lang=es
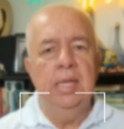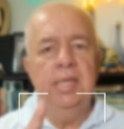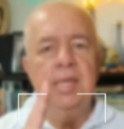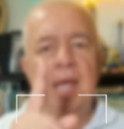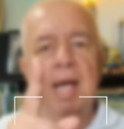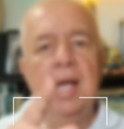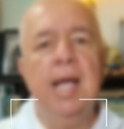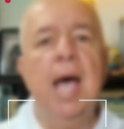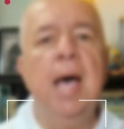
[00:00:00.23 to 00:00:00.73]

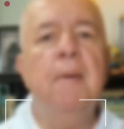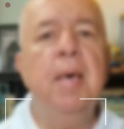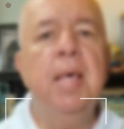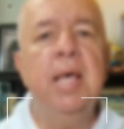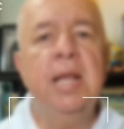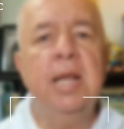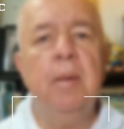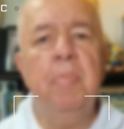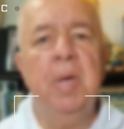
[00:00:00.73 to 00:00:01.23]
Se
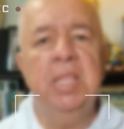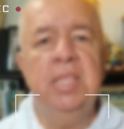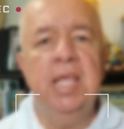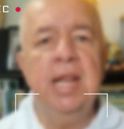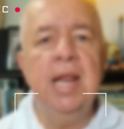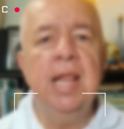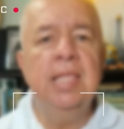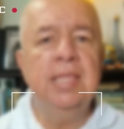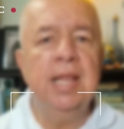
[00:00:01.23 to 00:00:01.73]
acaba de
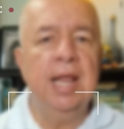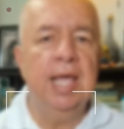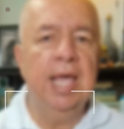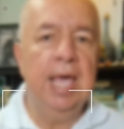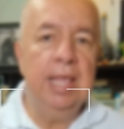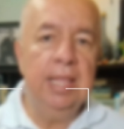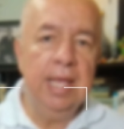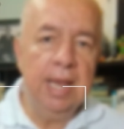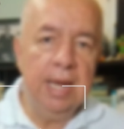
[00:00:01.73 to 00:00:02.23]
repetir la
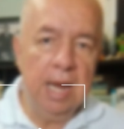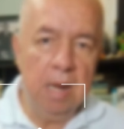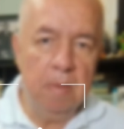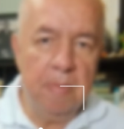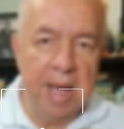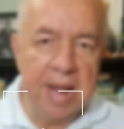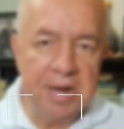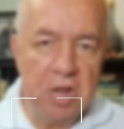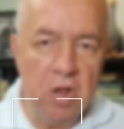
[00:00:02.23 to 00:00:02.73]
tragedia en
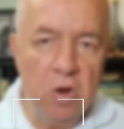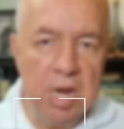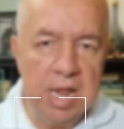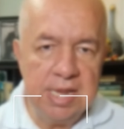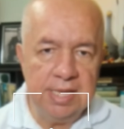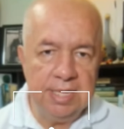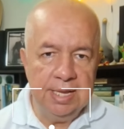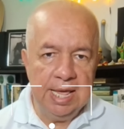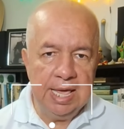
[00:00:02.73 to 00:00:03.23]
el barrio
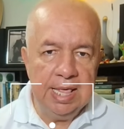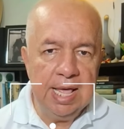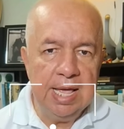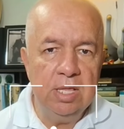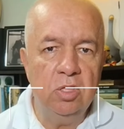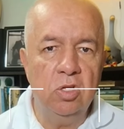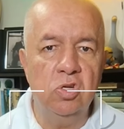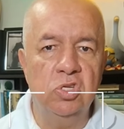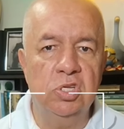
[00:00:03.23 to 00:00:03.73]
La
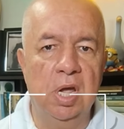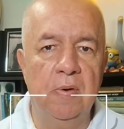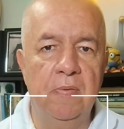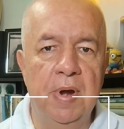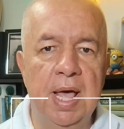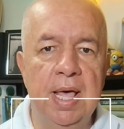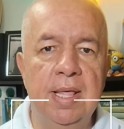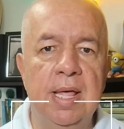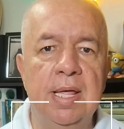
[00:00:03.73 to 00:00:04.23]
Esneda en Dos
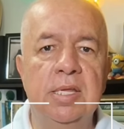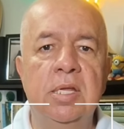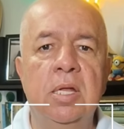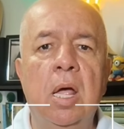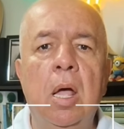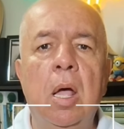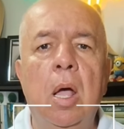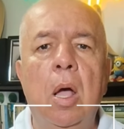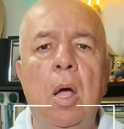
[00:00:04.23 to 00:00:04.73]
Quebradas,